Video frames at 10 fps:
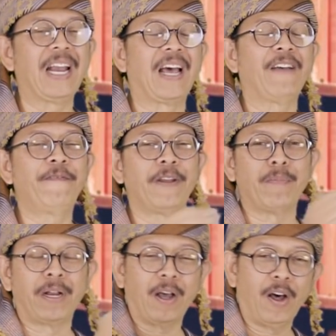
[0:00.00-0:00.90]
lah
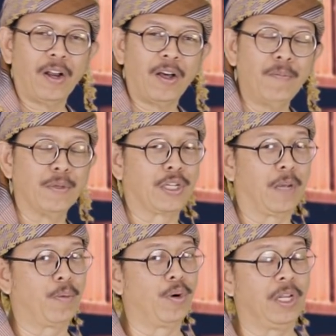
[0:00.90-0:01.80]
firman Allah
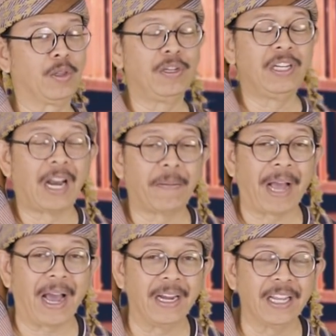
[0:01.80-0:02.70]
meskipun itu di dalam
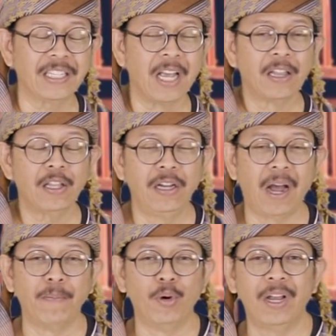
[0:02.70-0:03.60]
hadis
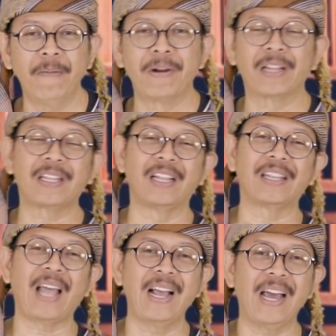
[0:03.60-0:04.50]
tidak boleh
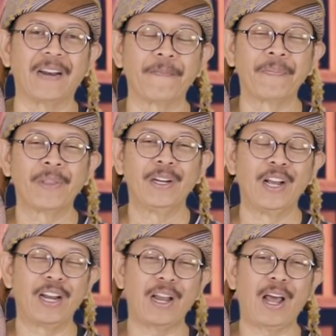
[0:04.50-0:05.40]
bertentangan
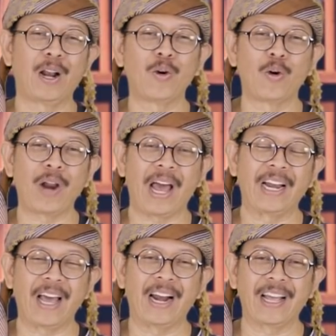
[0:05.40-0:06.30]
dengan
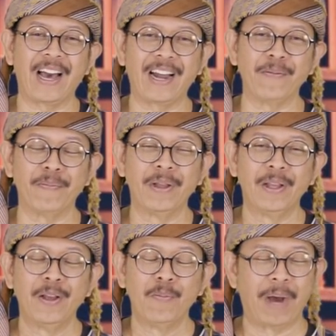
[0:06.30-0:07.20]
Al-Quran Al-Karim.
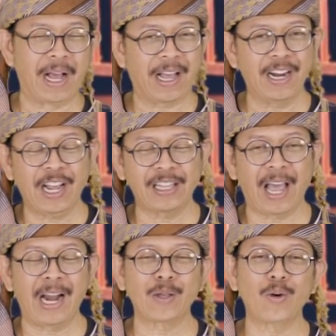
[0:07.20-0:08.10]
Bahkan
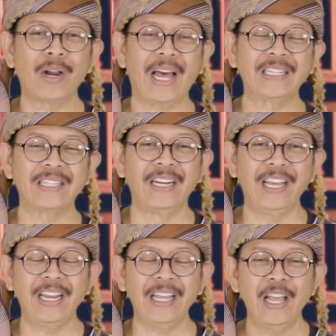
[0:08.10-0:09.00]
kata Al-Quran
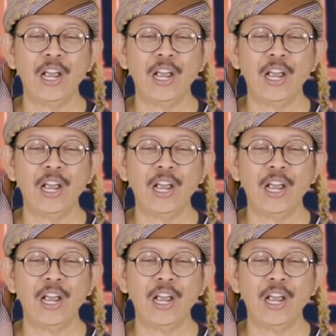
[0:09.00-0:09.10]
sendiri,